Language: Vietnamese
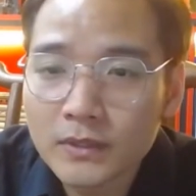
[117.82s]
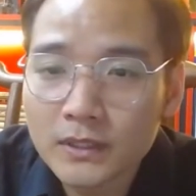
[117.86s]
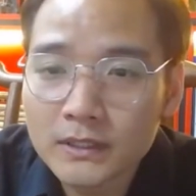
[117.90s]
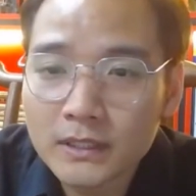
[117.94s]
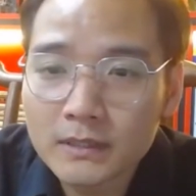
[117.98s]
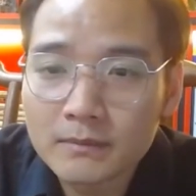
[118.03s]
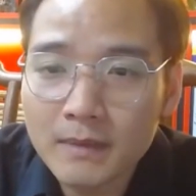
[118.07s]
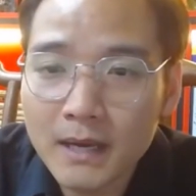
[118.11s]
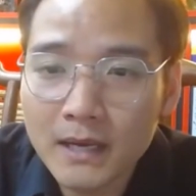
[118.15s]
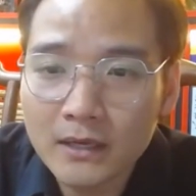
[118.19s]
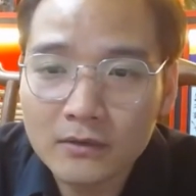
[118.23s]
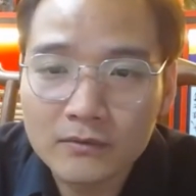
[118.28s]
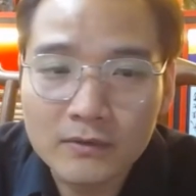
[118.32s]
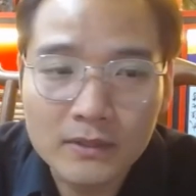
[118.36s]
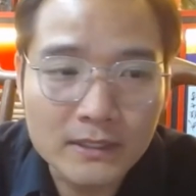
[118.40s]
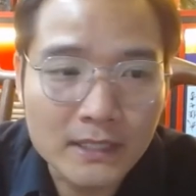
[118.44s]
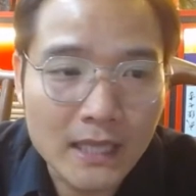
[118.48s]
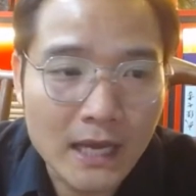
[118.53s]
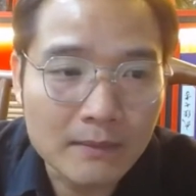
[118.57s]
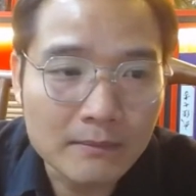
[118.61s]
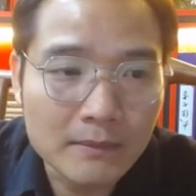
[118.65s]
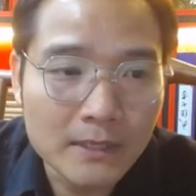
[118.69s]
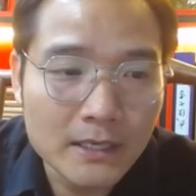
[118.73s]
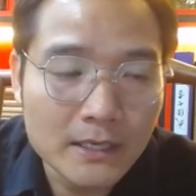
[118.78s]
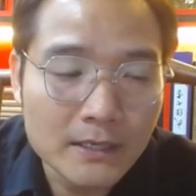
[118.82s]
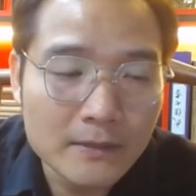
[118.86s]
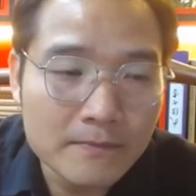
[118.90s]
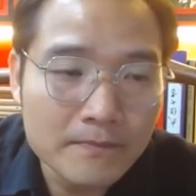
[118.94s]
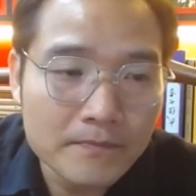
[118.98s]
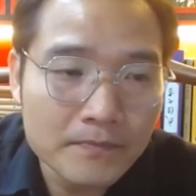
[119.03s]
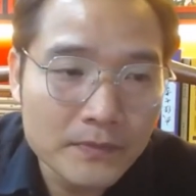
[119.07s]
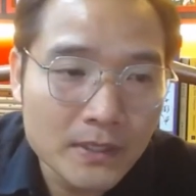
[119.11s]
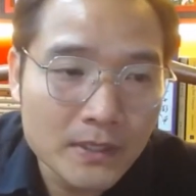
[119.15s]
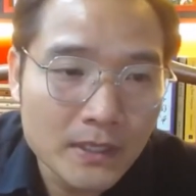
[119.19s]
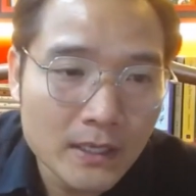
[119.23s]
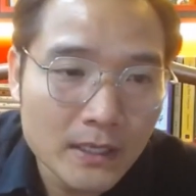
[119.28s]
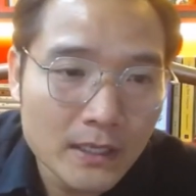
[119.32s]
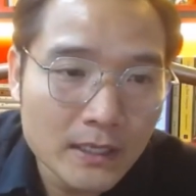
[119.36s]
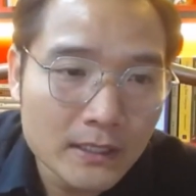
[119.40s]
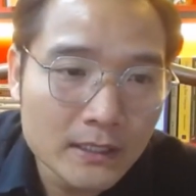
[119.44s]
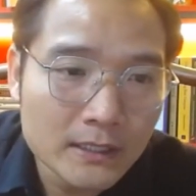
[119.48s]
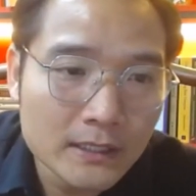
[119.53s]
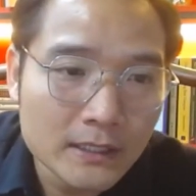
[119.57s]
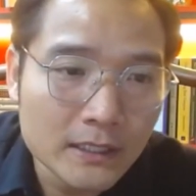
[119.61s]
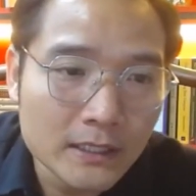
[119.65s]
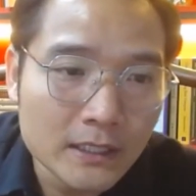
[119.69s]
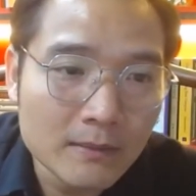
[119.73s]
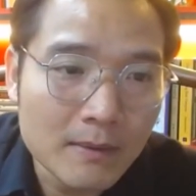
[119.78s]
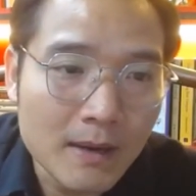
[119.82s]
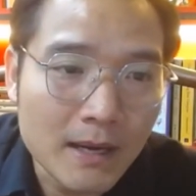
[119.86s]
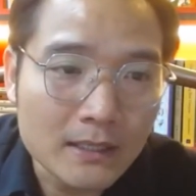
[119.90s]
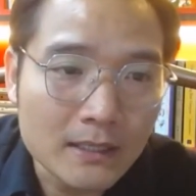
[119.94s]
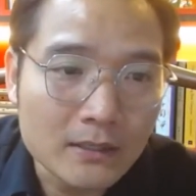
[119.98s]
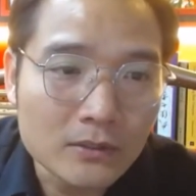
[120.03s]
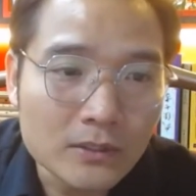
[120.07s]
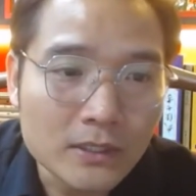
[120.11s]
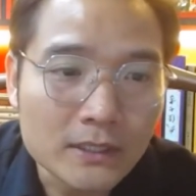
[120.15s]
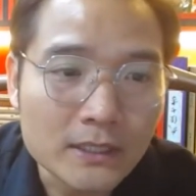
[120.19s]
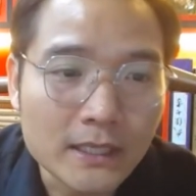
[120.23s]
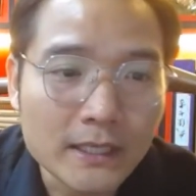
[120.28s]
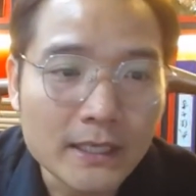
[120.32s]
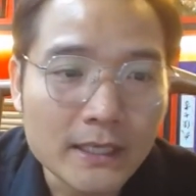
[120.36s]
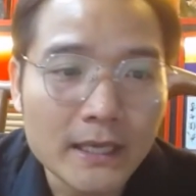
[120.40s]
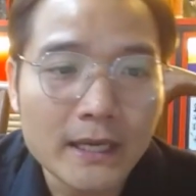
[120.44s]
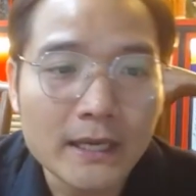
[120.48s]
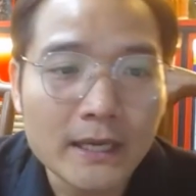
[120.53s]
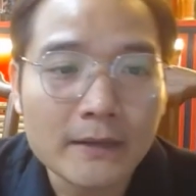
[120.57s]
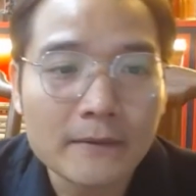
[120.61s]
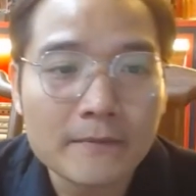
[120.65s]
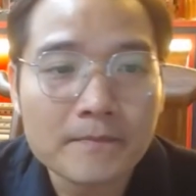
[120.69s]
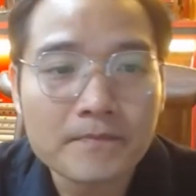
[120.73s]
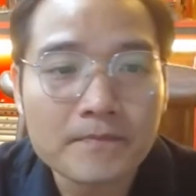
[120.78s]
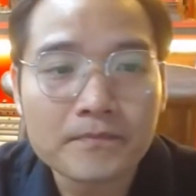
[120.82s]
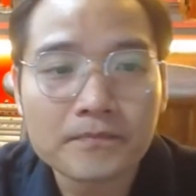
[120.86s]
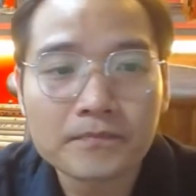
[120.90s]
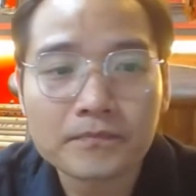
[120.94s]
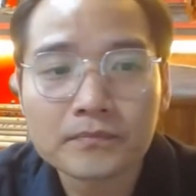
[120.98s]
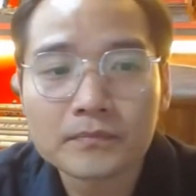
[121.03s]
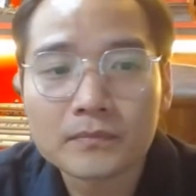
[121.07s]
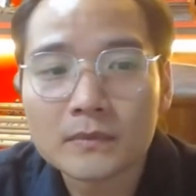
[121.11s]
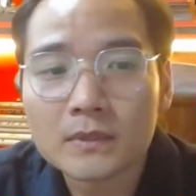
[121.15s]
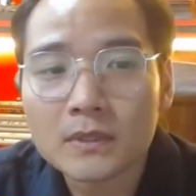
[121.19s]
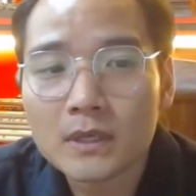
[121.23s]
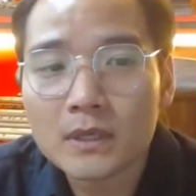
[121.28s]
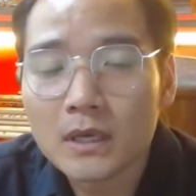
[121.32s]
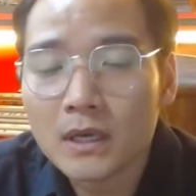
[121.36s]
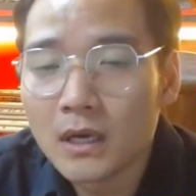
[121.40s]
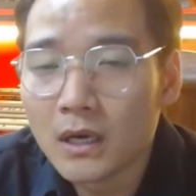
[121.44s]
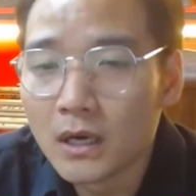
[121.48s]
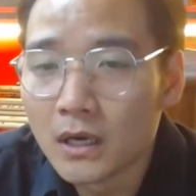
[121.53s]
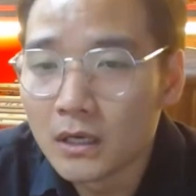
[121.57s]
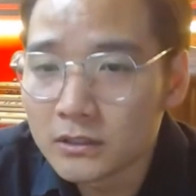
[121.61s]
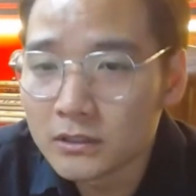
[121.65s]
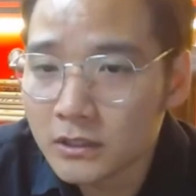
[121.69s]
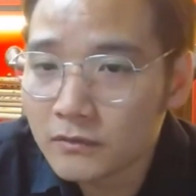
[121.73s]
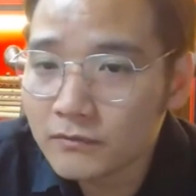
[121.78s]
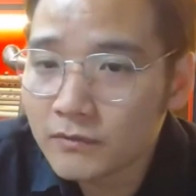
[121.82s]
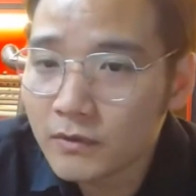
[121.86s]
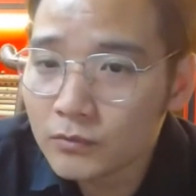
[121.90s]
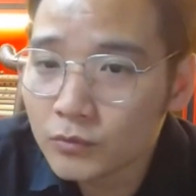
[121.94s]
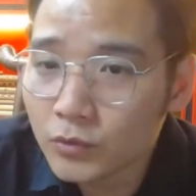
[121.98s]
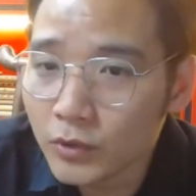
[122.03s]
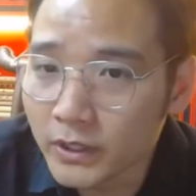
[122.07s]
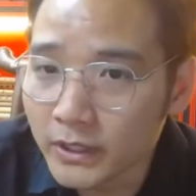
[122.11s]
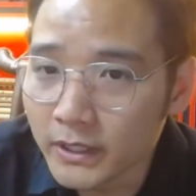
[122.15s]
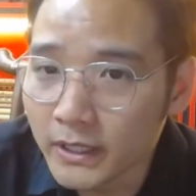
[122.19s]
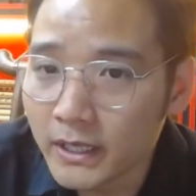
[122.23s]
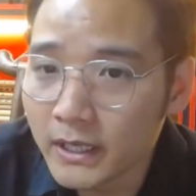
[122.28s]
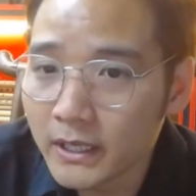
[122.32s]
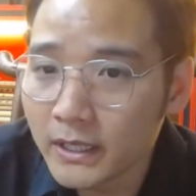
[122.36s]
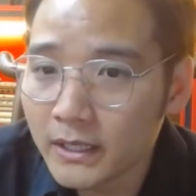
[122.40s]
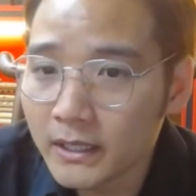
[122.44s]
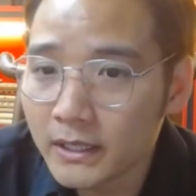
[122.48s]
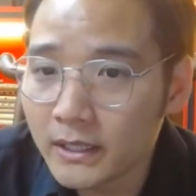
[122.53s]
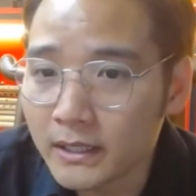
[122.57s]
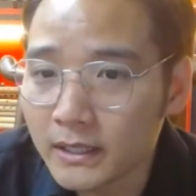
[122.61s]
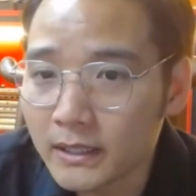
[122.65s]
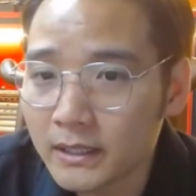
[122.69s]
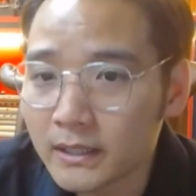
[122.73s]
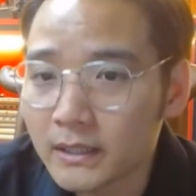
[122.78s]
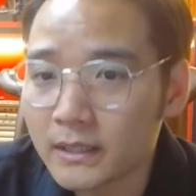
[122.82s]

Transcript: Cái tinh bàn của vận tám đây. Thì các bạn có thể thấy này, ở trong phong thủy ấy